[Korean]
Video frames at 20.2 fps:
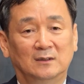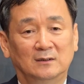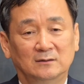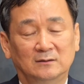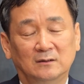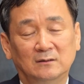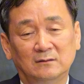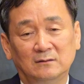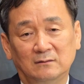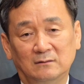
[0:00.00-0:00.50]

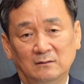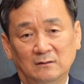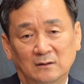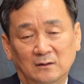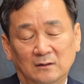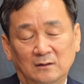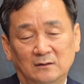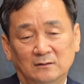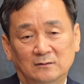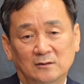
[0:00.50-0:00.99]
저는
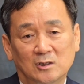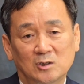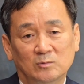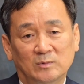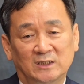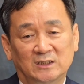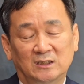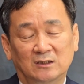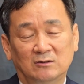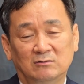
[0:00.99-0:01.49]

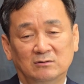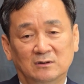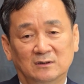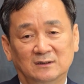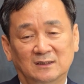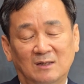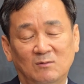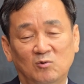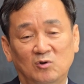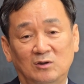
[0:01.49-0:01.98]
1919년
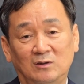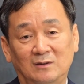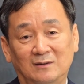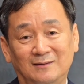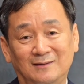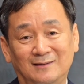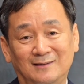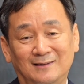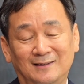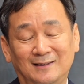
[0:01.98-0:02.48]
3월
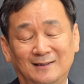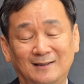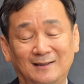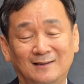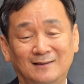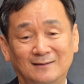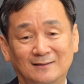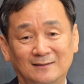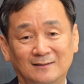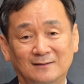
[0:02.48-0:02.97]

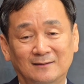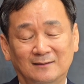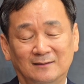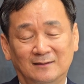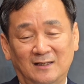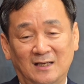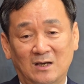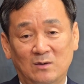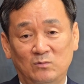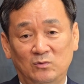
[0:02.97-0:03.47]
1일을
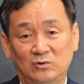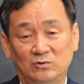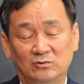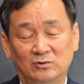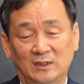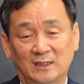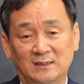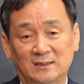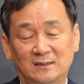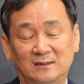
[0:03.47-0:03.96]

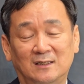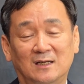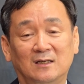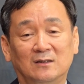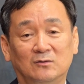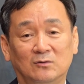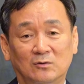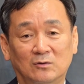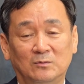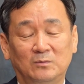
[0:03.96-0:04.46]
대한민국의
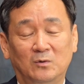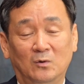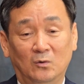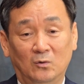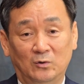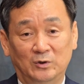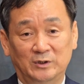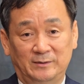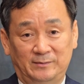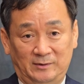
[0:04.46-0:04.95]
시작으로
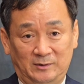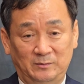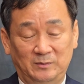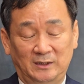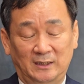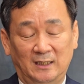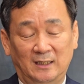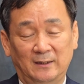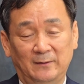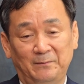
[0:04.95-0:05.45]
보고
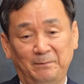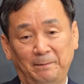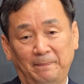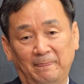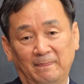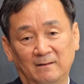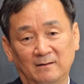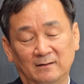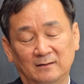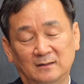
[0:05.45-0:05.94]
싶습니다.
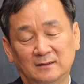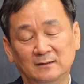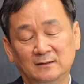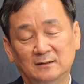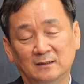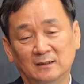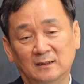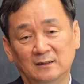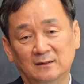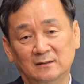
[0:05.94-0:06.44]
그
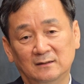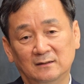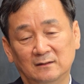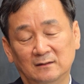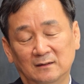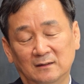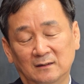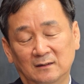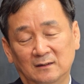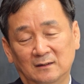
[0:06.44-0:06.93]

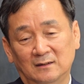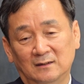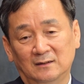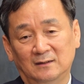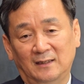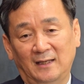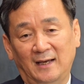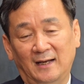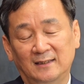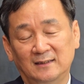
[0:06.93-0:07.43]
전에는
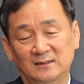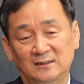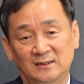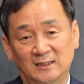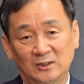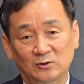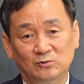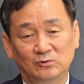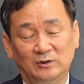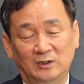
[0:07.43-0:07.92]

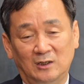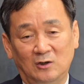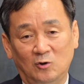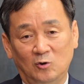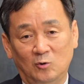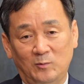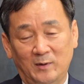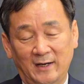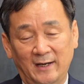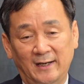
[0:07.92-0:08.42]

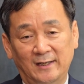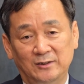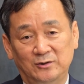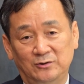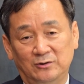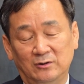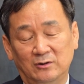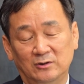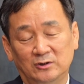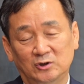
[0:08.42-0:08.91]
대한제국이라고
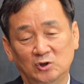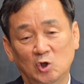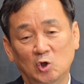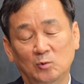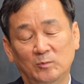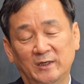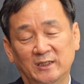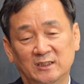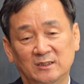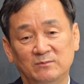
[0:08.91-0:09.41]
봐야죠.
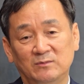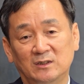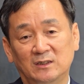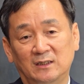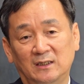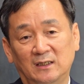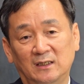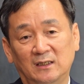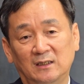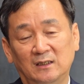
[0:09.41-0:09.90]

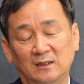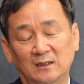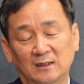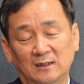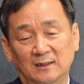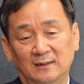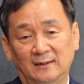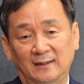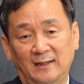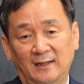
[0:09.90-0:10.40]
1910년에
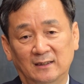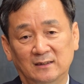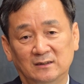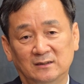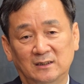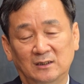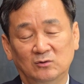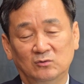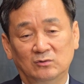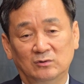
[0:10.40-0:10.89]

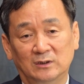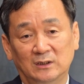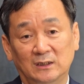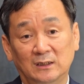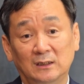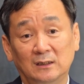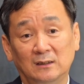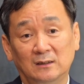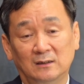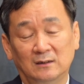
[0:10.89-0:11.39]

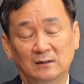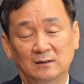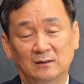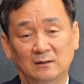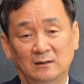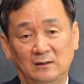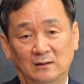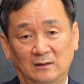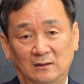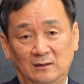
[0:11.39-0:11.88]
대한제국이
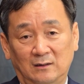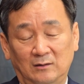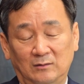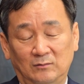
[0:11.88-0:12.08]
예,